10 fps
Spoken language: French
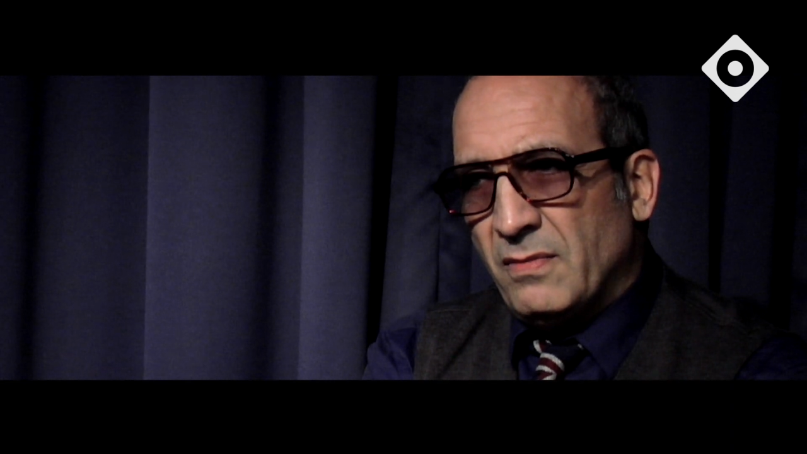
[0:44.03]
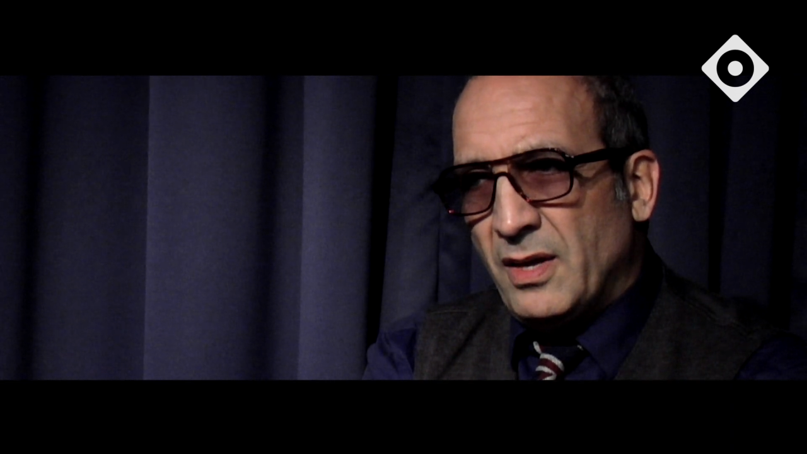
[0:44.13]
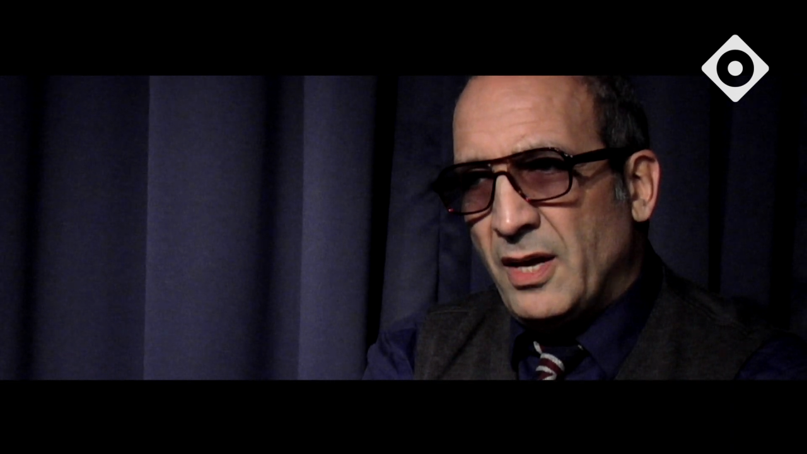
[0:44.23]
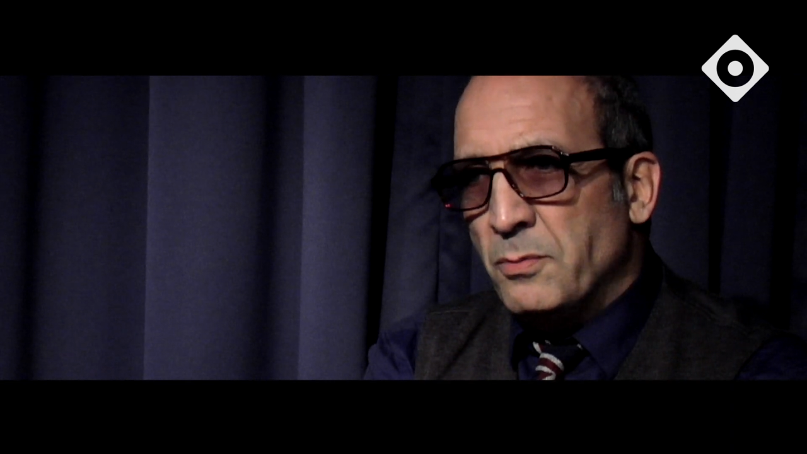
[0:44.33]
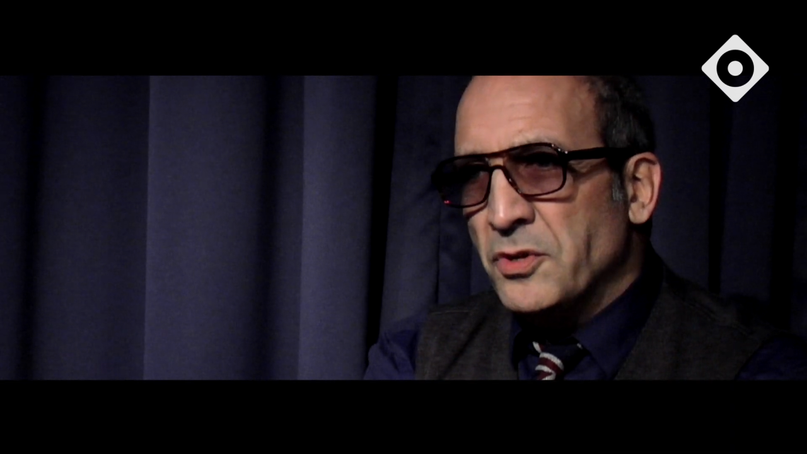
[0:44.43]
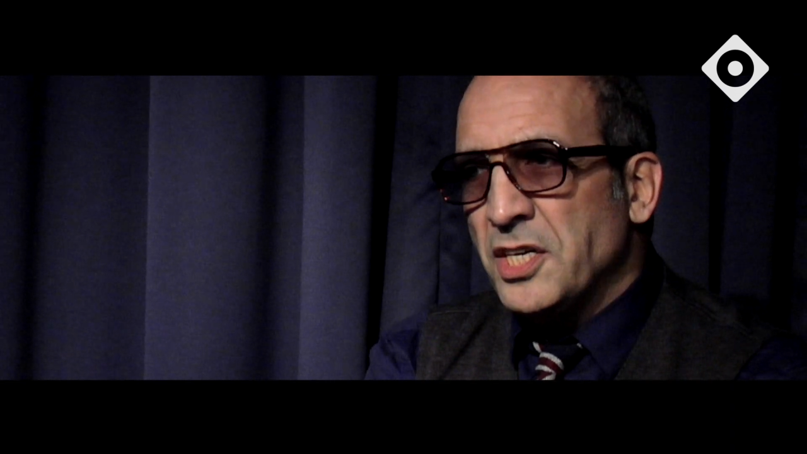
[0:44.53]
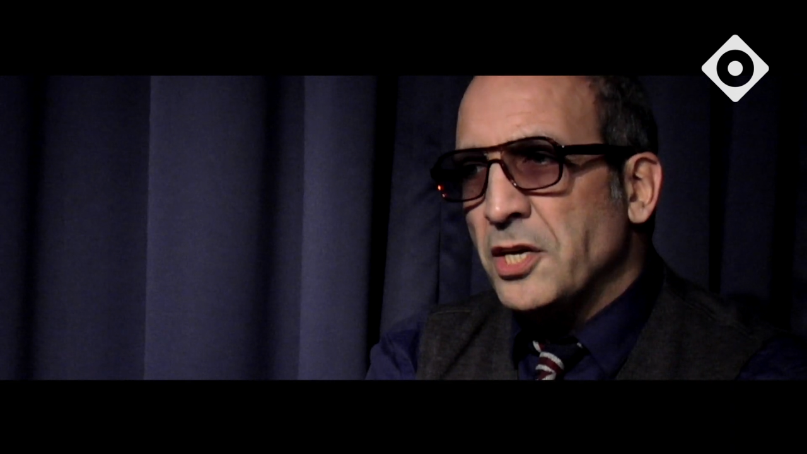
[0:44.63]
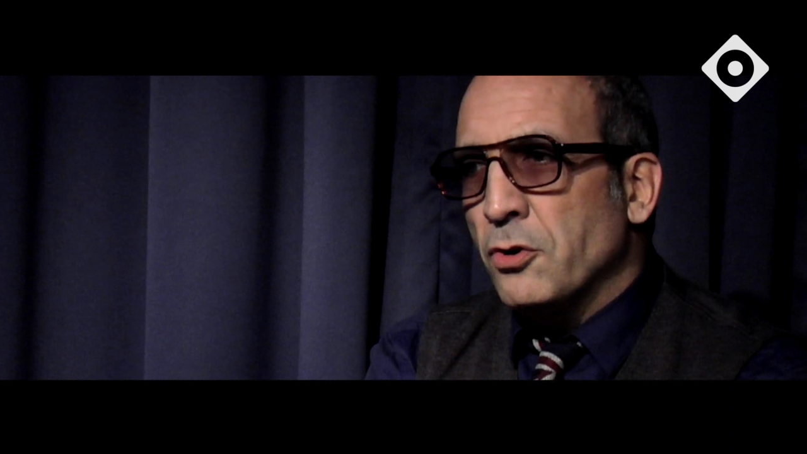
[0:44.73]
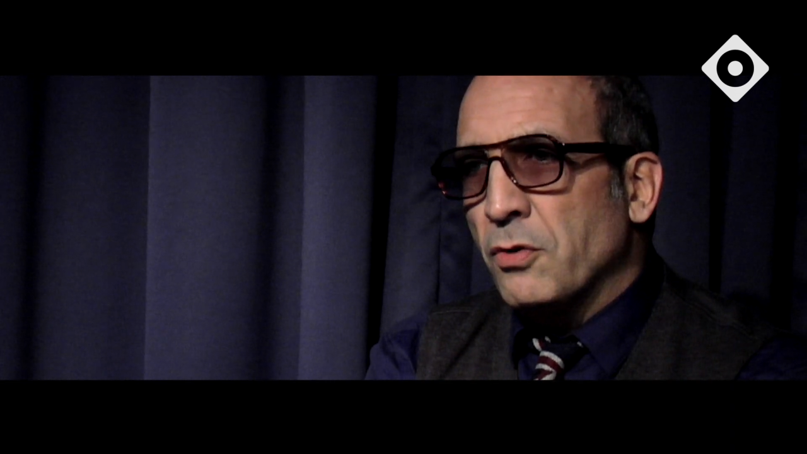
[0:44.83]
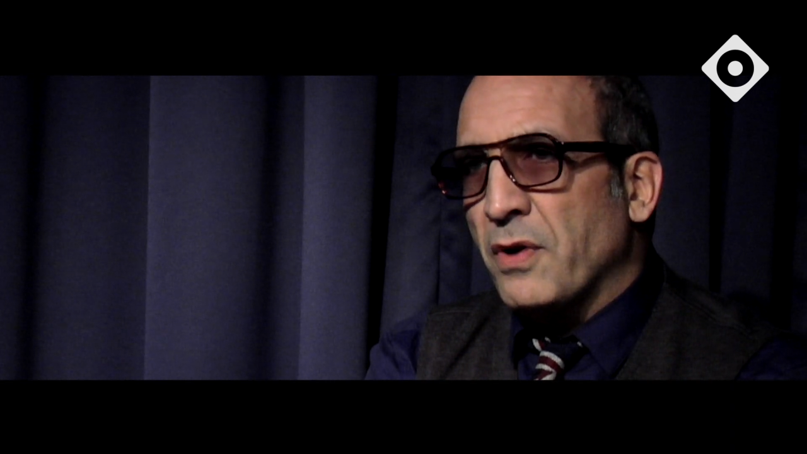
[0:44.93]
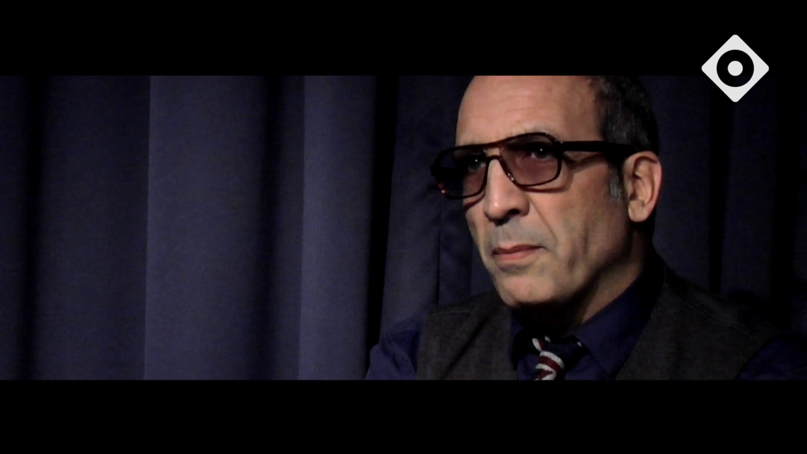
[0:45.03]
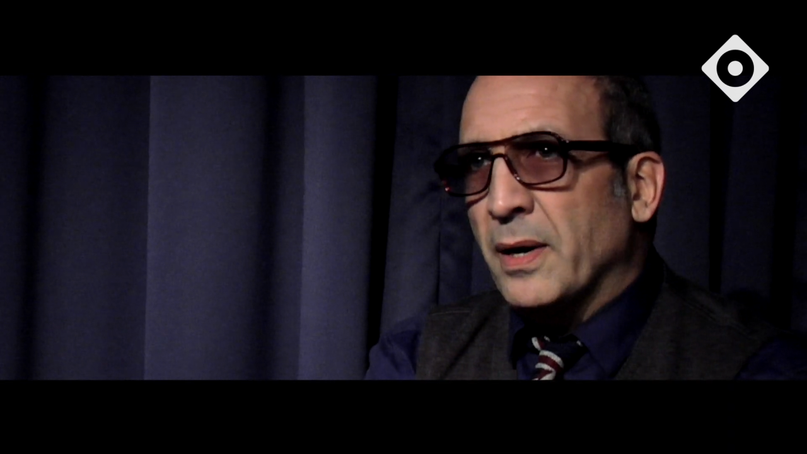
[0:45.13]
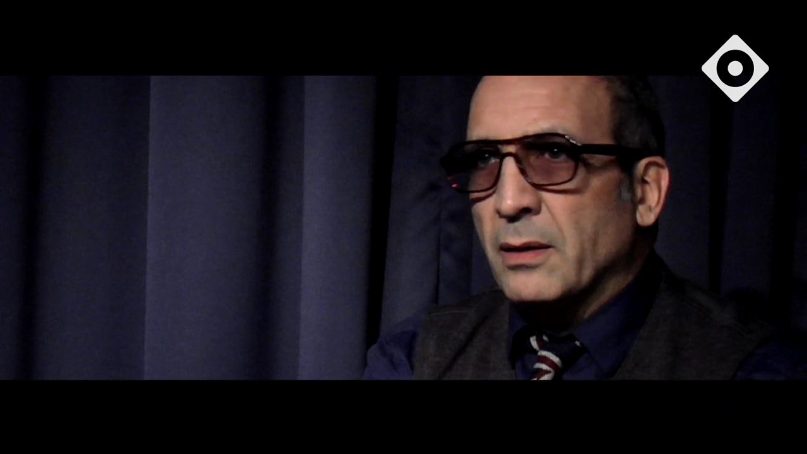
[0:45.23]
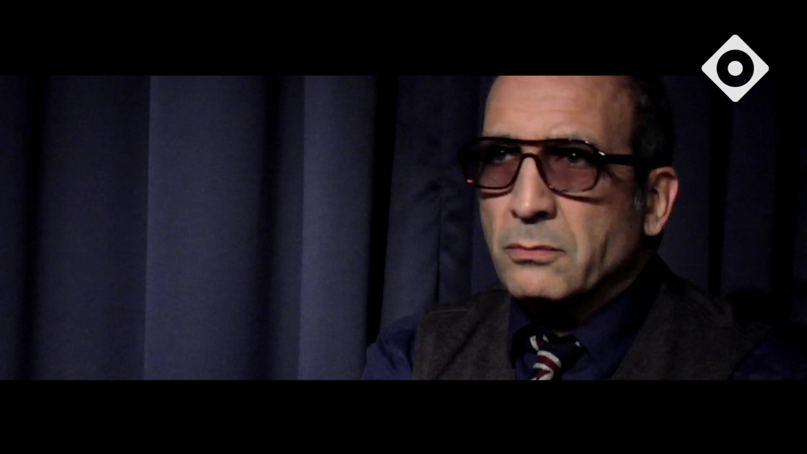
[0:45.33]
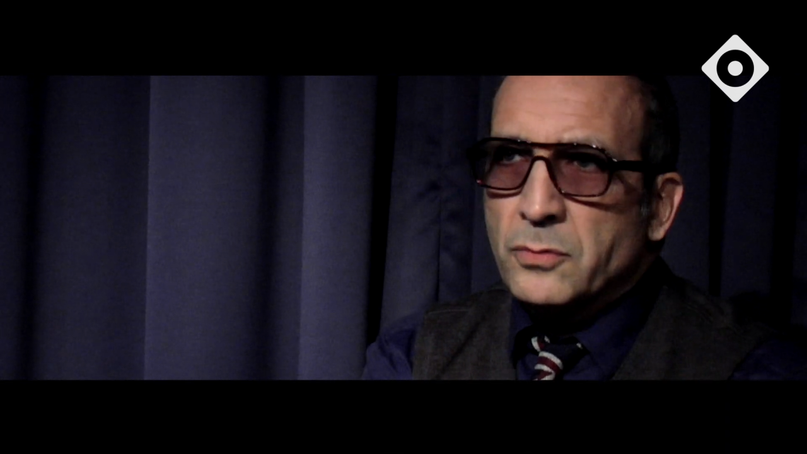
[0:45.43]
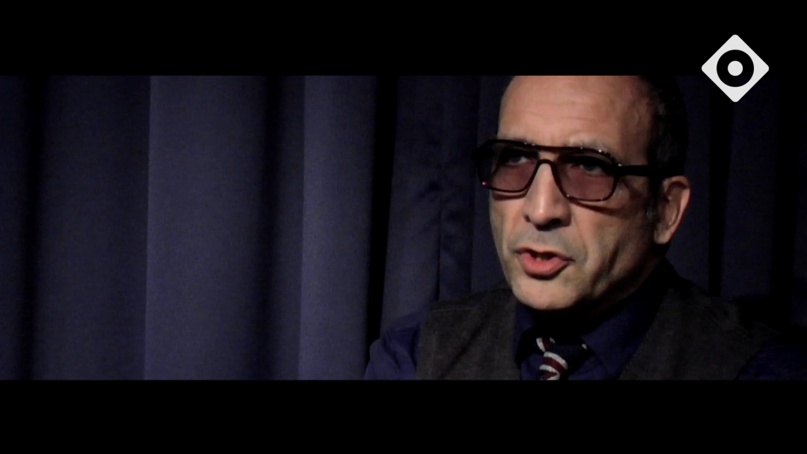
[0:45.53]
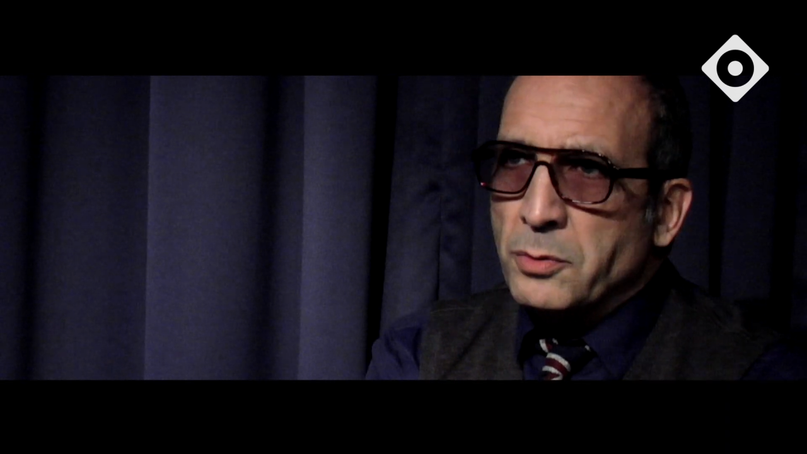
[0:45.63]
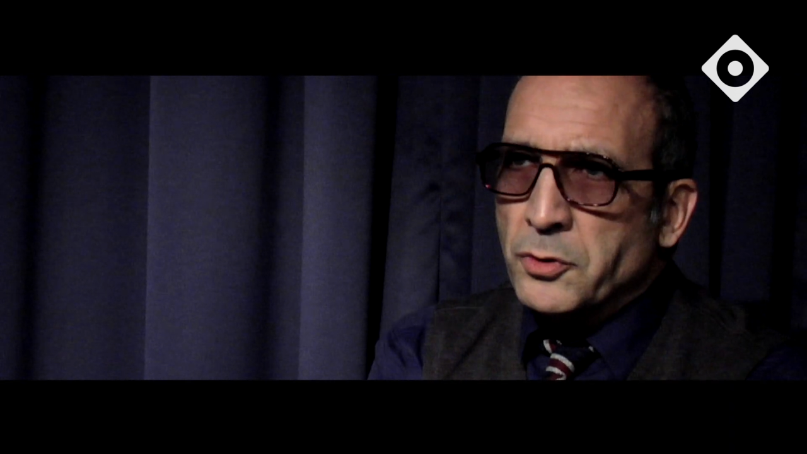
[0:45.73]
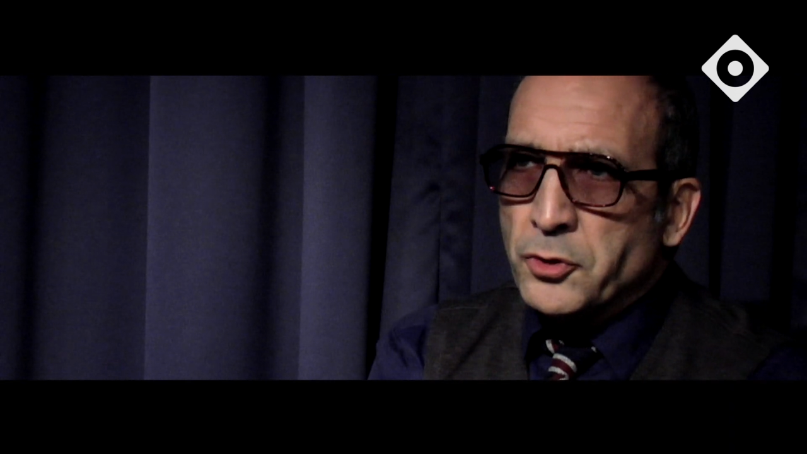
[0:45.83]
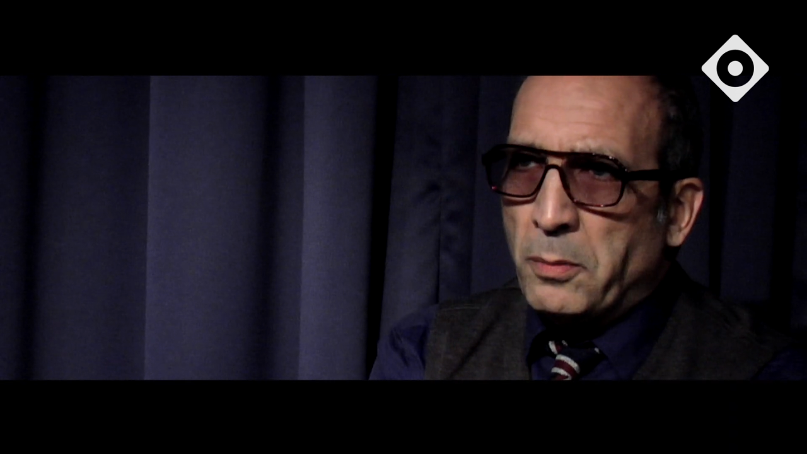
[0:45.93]
et il me dit qu'il ne le fera pas, ce qui
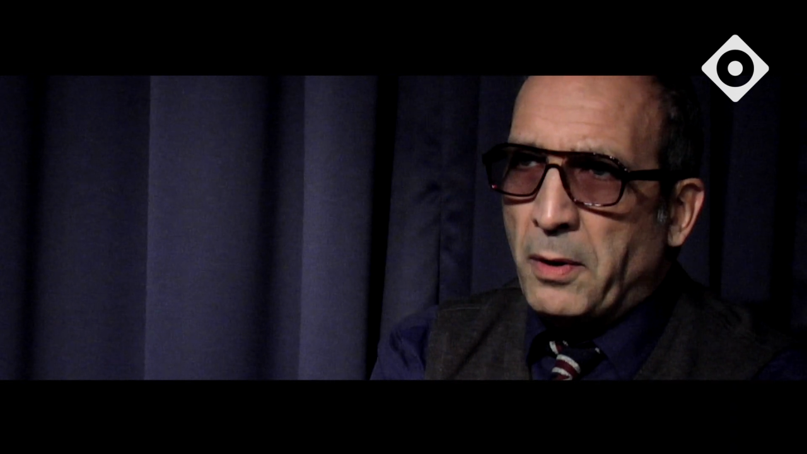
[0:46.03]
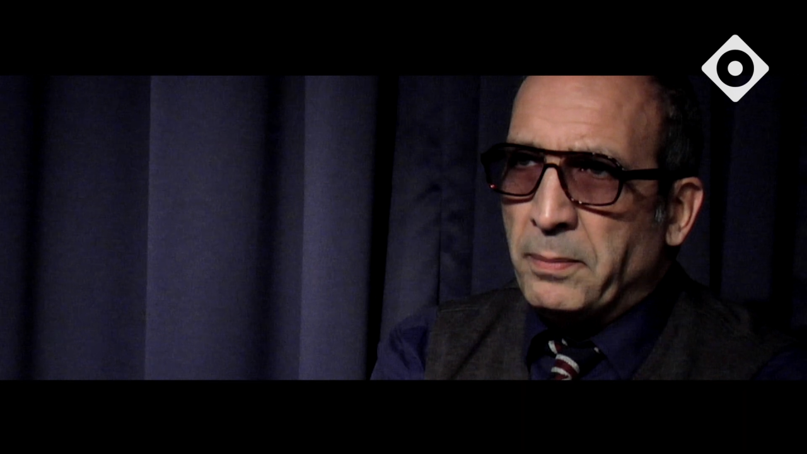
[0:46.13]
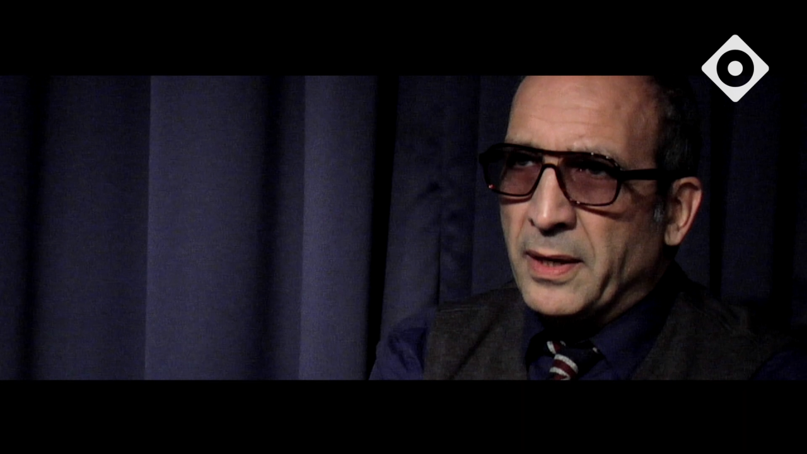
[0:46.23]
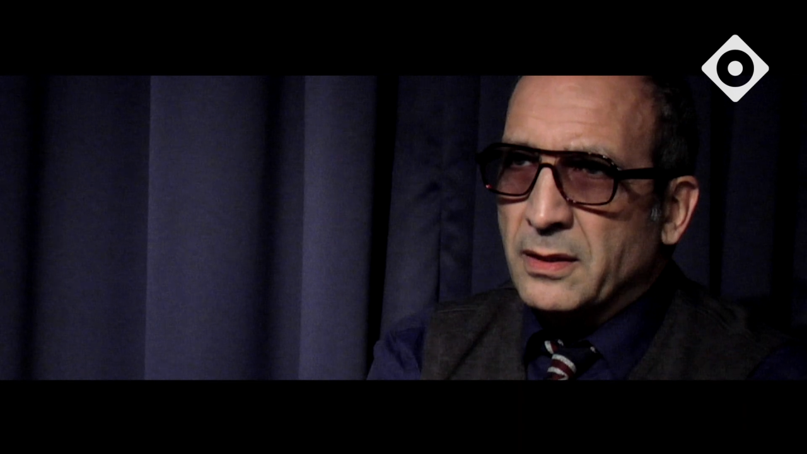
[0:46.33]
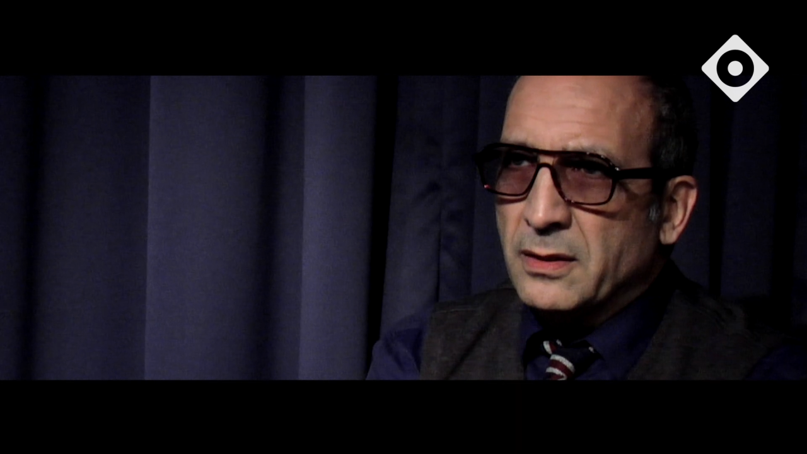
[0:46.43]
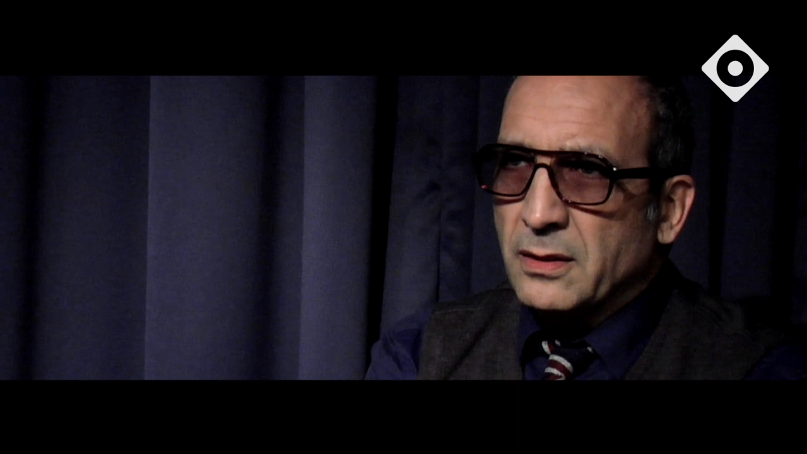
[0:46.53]
ne me surprend pas.